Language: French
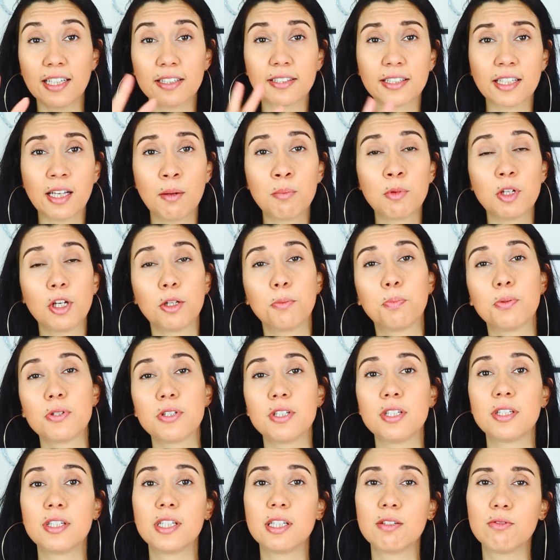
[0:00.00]
Quatrième note
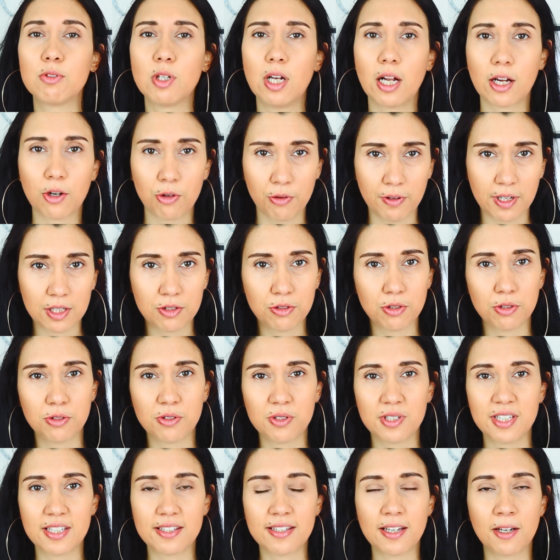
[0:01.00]
positive de la réouverture
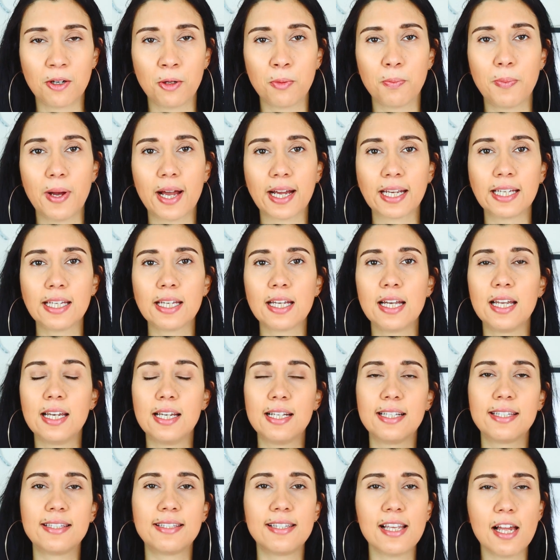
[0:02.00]
de Disneyland Paris,
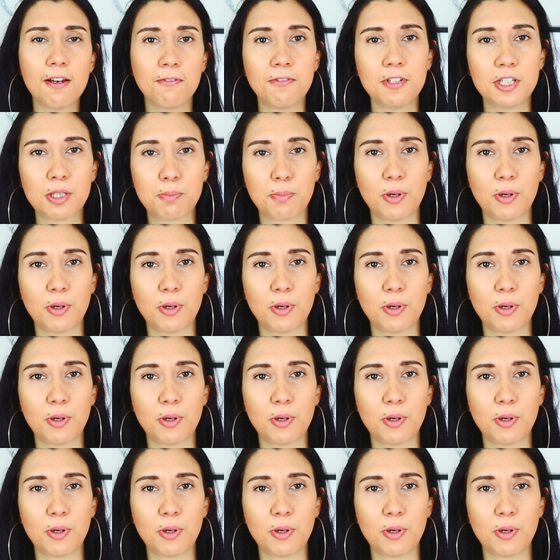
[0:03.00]
les selfie